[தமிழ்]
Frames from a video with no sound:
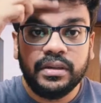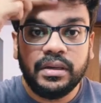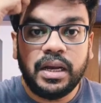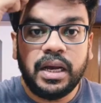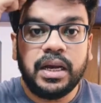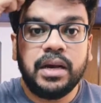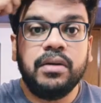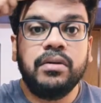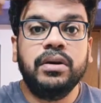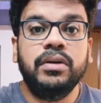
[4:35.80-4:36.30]

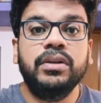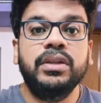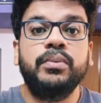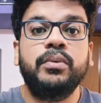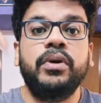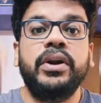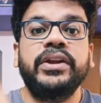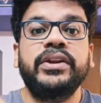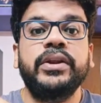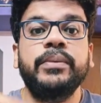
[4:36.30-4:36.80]
நாங்கள் அவங்கள வந்து
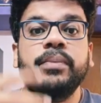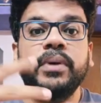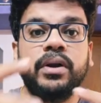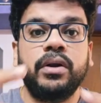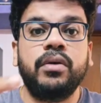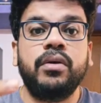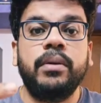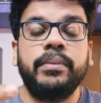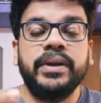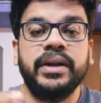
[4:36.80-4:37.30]
ப்ரொடக்டிவ்
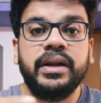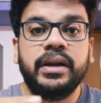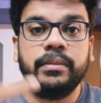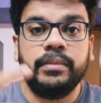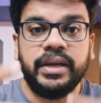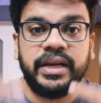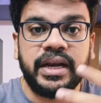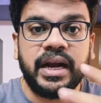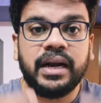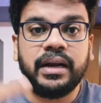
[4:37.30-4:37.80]
பண்ணுறோம் அப்படின்ற
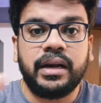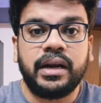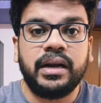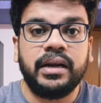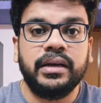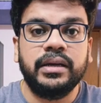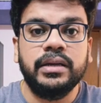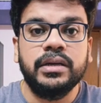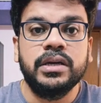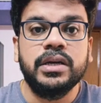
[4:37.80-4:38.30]
மாதிரி
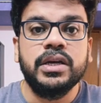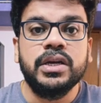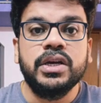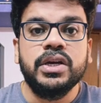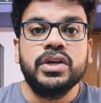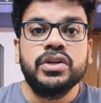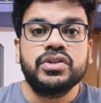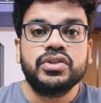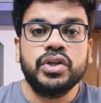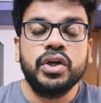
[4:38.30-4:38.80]
காட்டுறாங்க
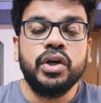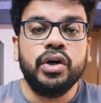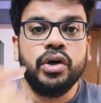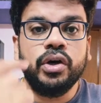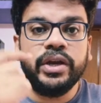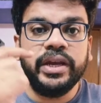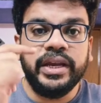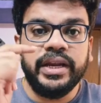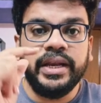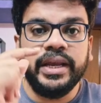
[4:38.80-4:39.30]
ஸோ
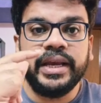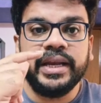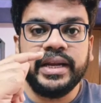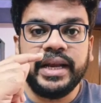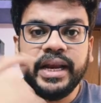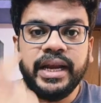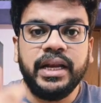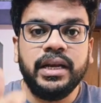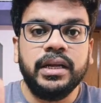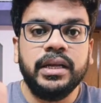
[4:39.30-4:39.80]
இன்றைக்கி
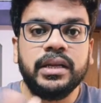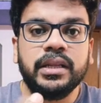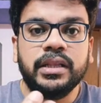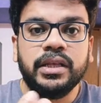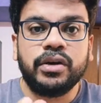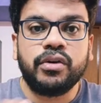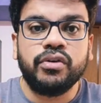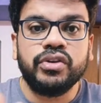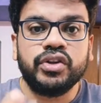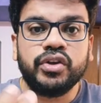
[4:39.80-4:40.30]

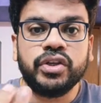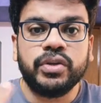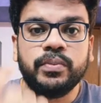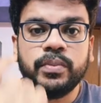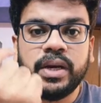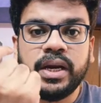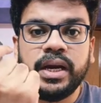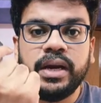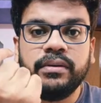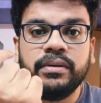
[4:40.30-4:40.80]
நைட்லேருந்து கொஞ்சம்
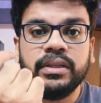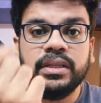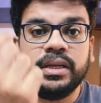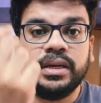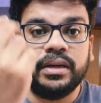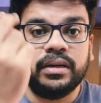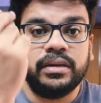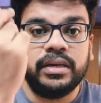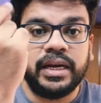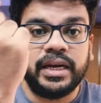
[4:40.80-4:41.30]
கொஞ்சமாக வந்து
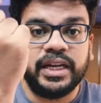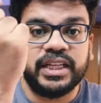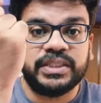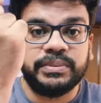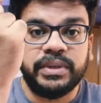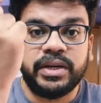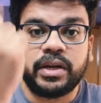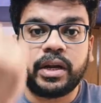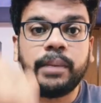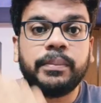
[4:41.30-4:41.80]

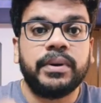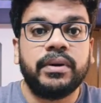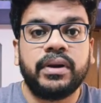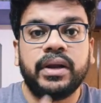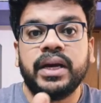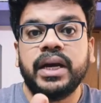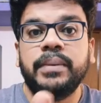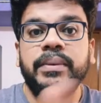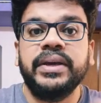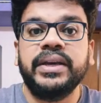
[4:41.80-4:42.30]
தனலட்சுமி ட்ராப்
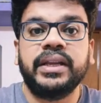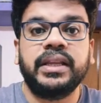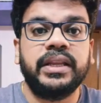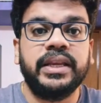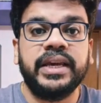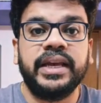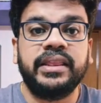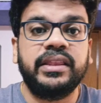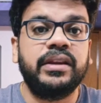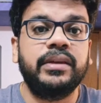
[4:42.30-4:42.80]
ஆகிறாங்க அப்படிங்கிறது
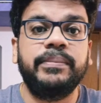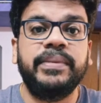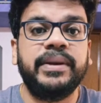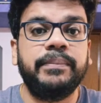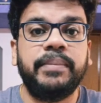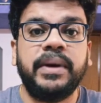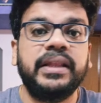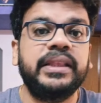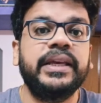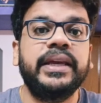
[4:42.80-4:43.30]
நீங்கள் எத்தனை
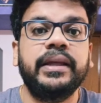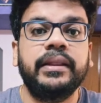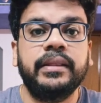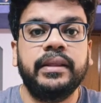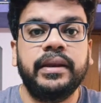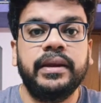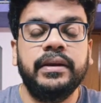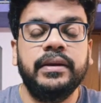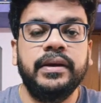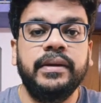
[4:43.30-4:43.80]
பேர் பார்த்தீங்கன்னு
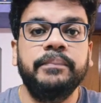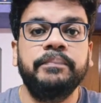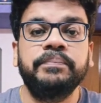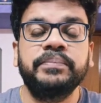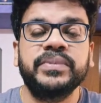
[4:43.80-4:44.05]
தெரியல